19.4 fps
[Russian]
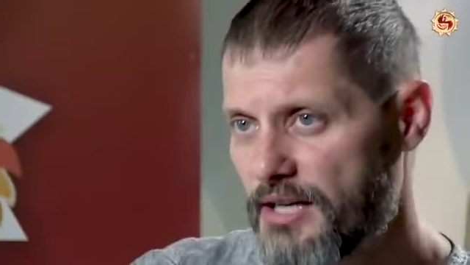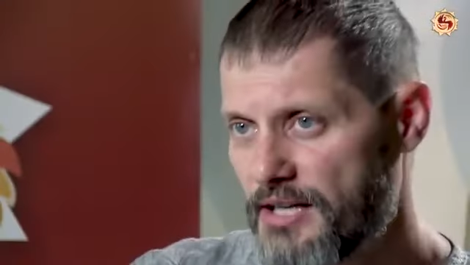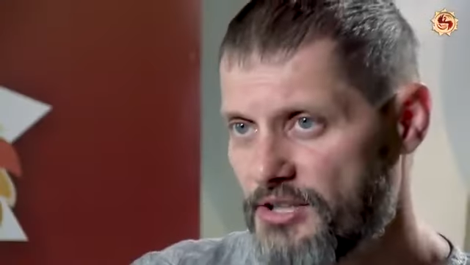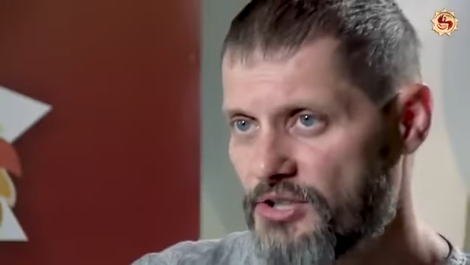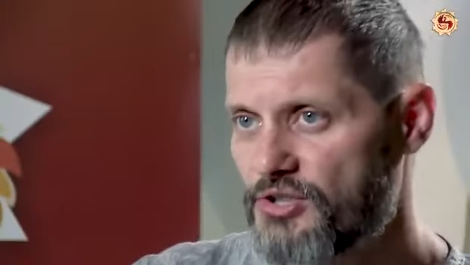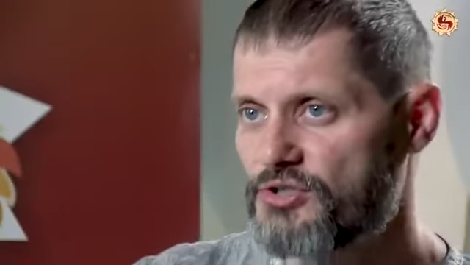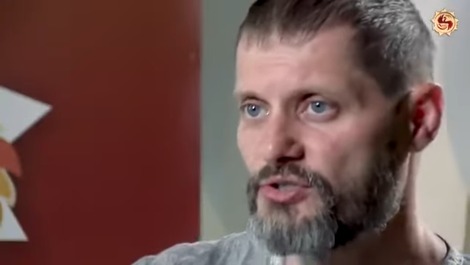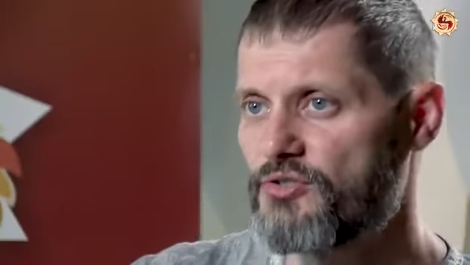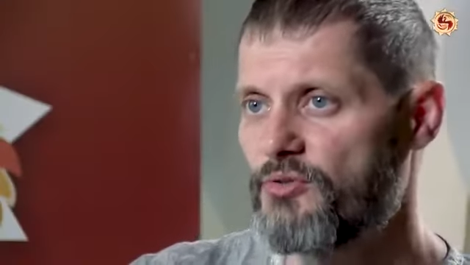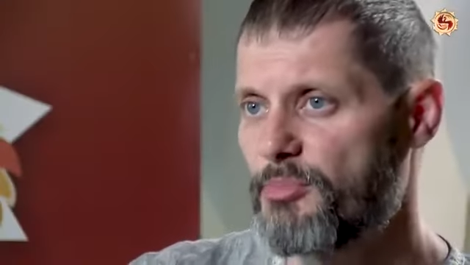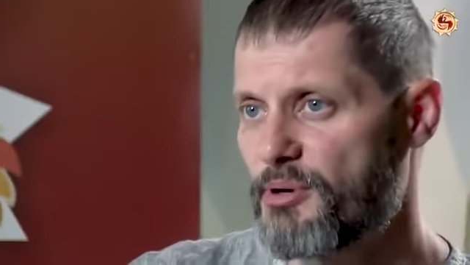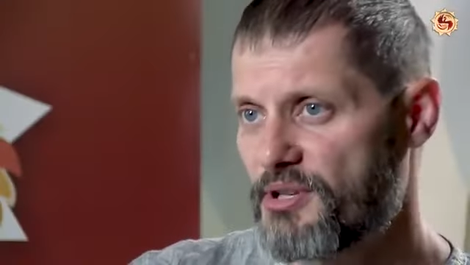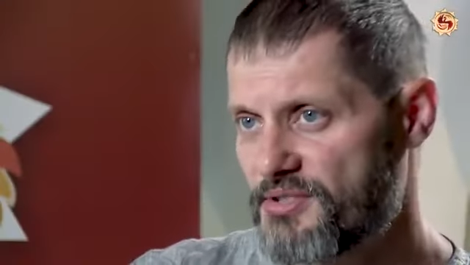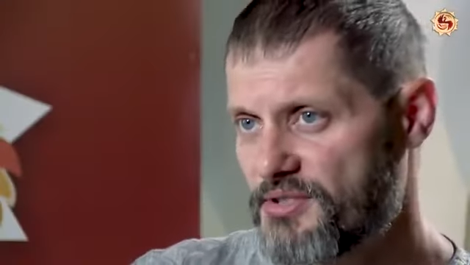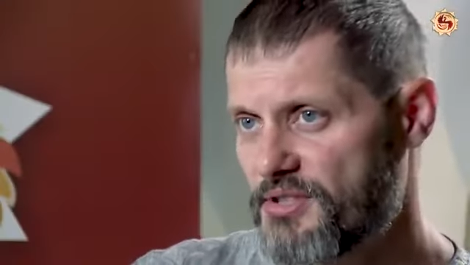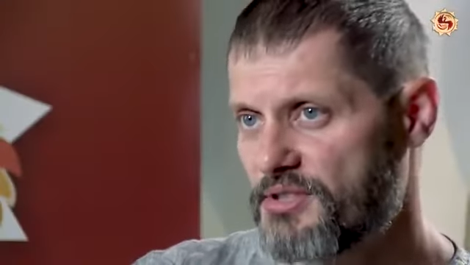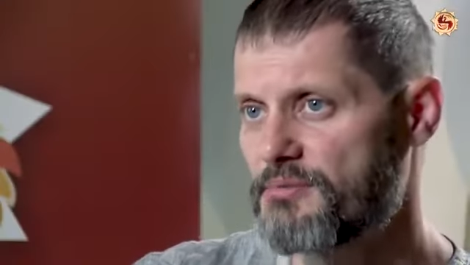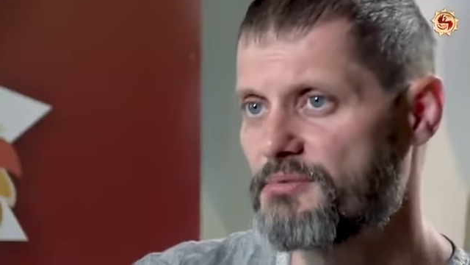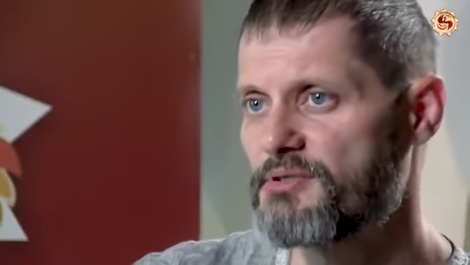Конечно, в
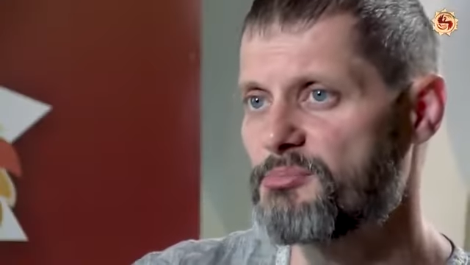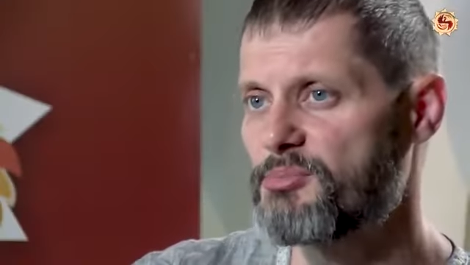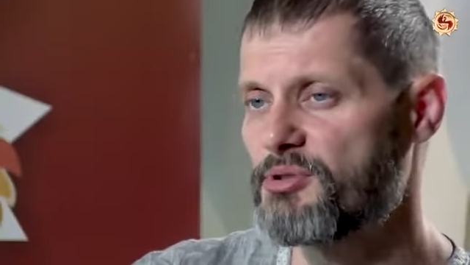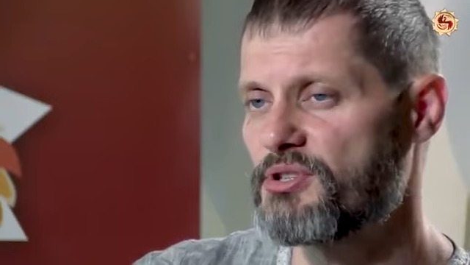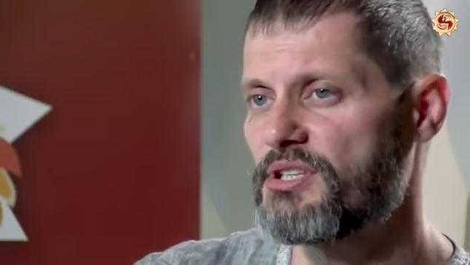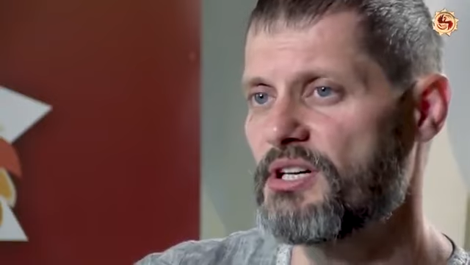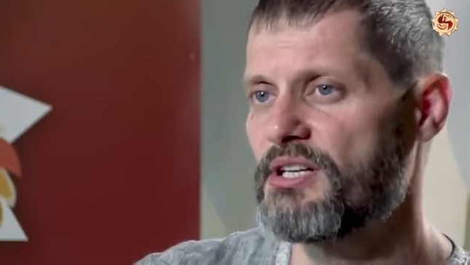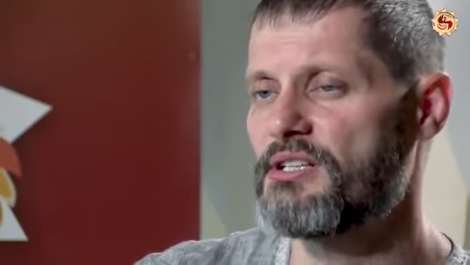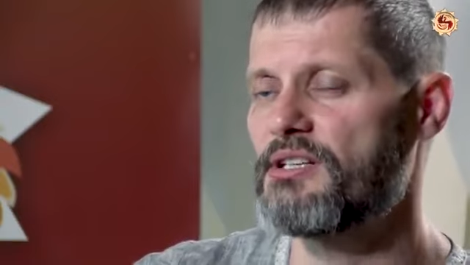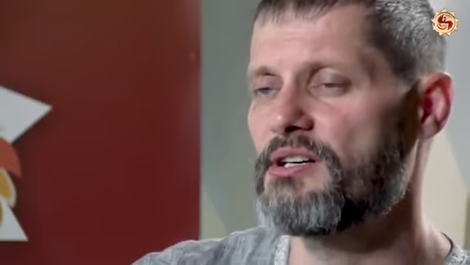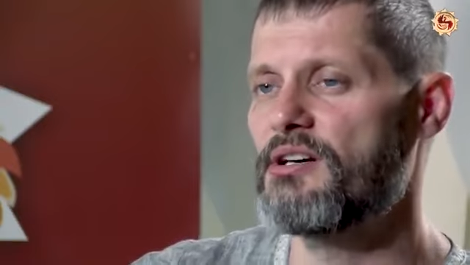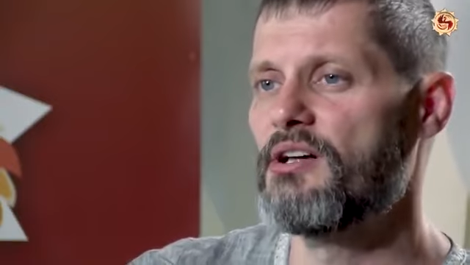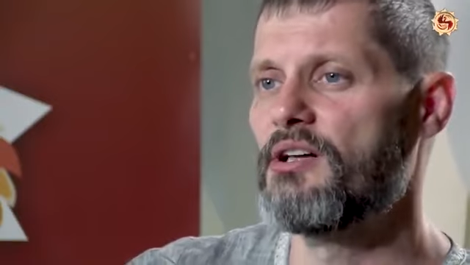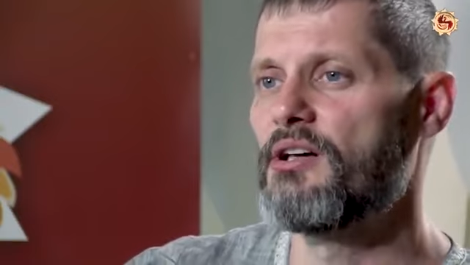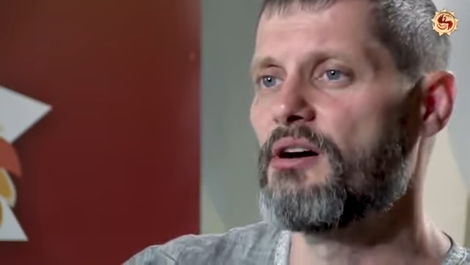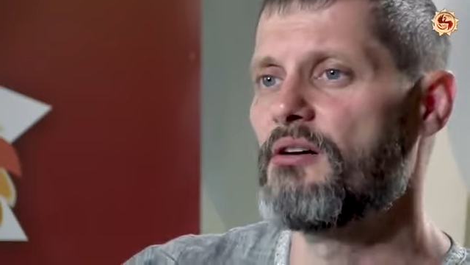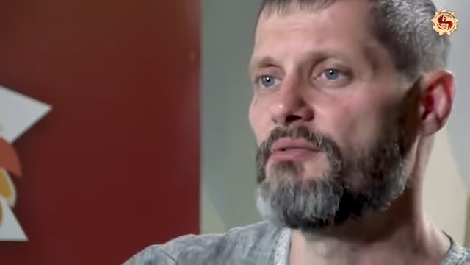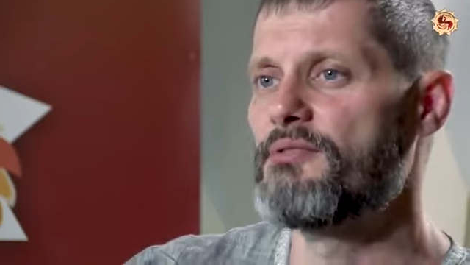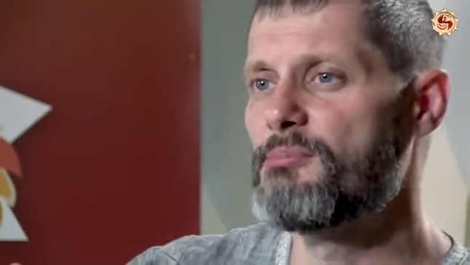процессе воспитания
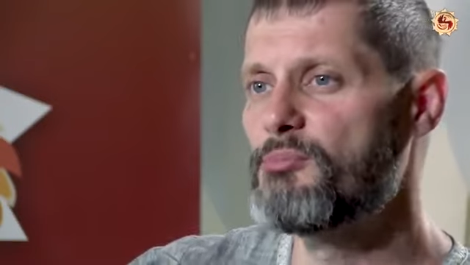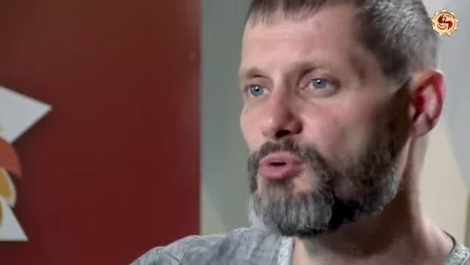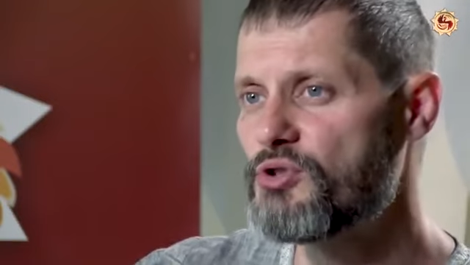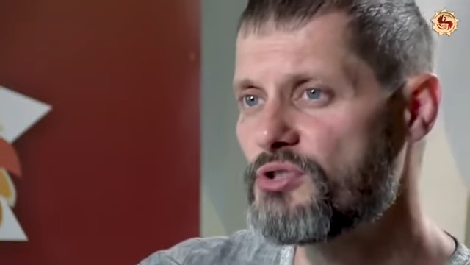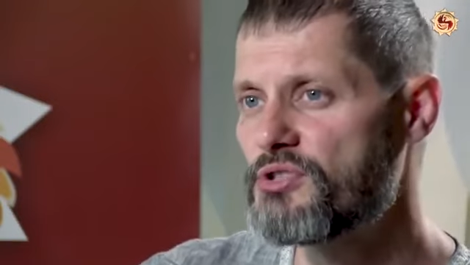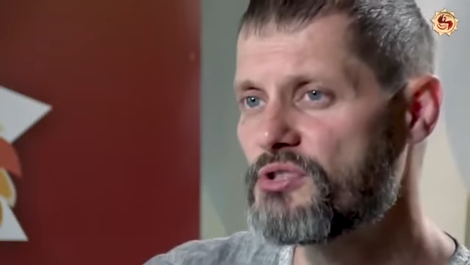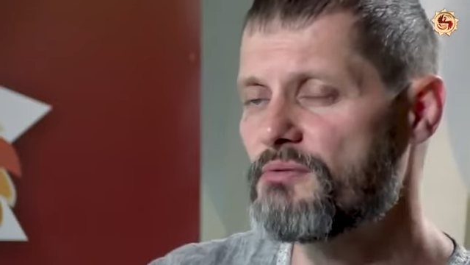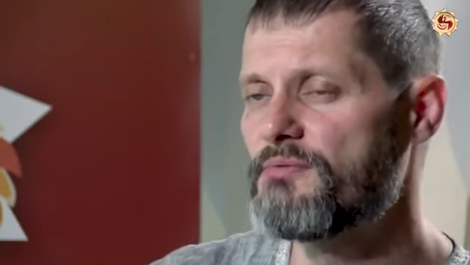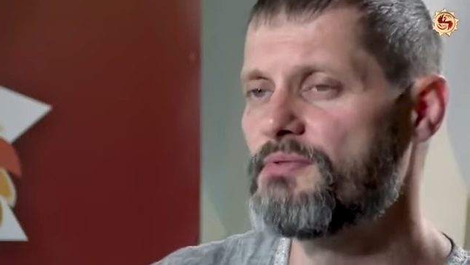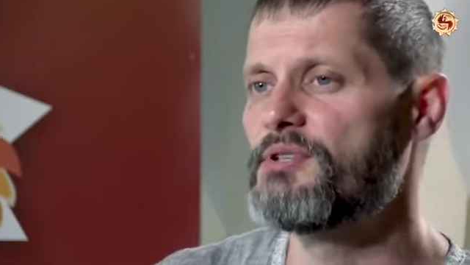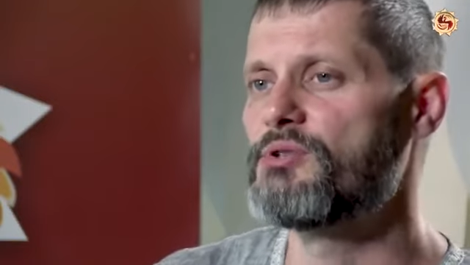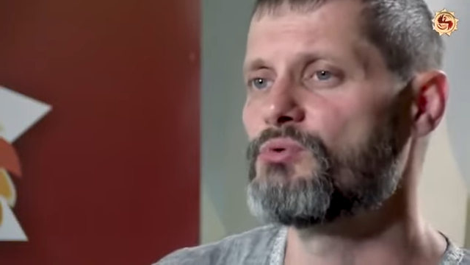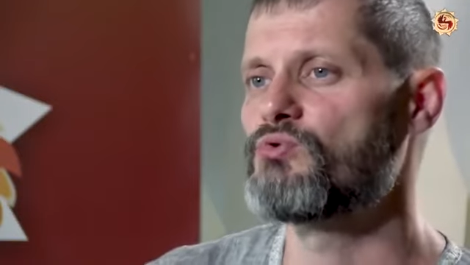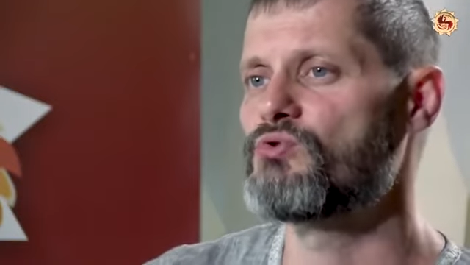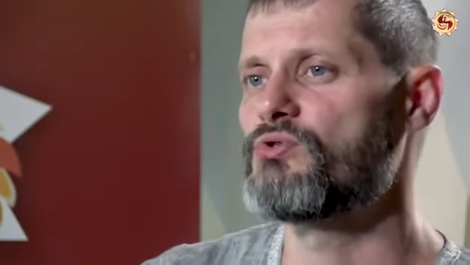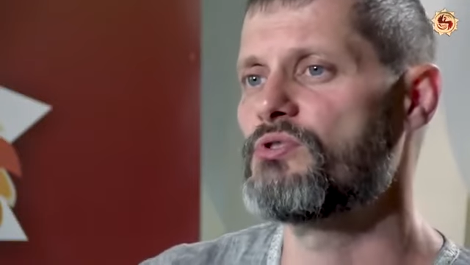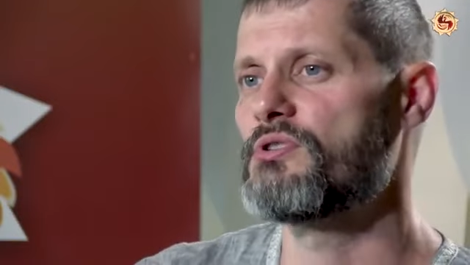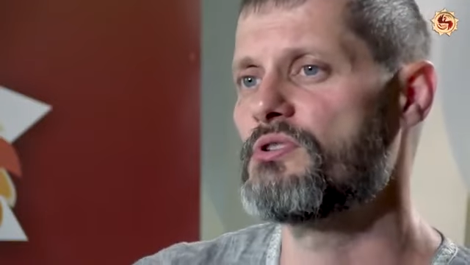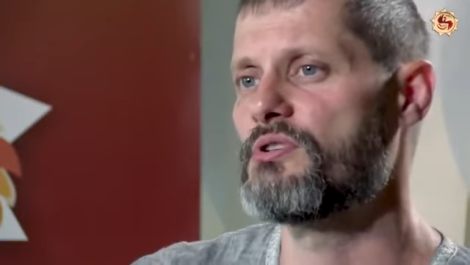вы будете
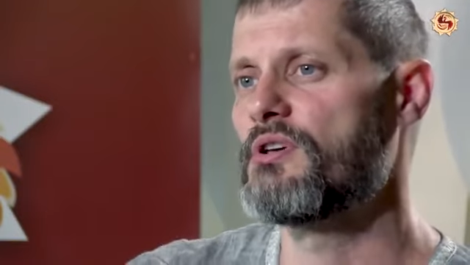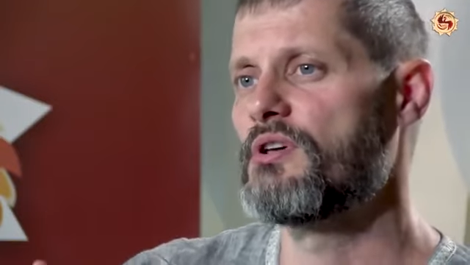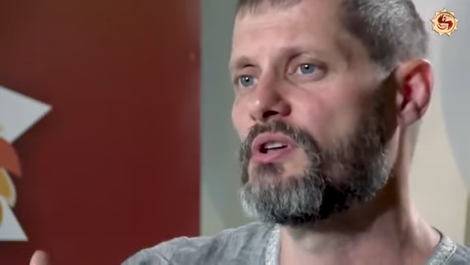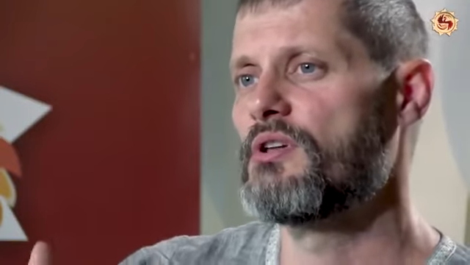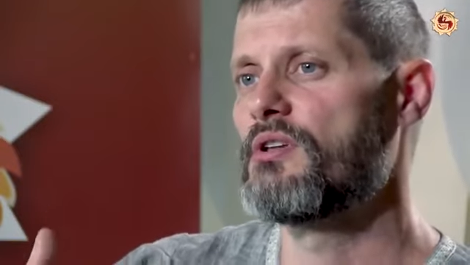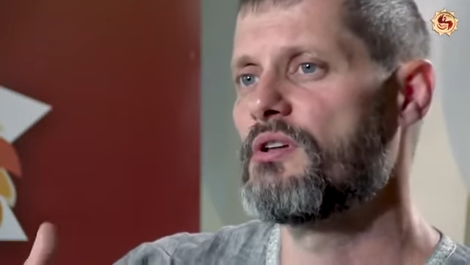вынуждены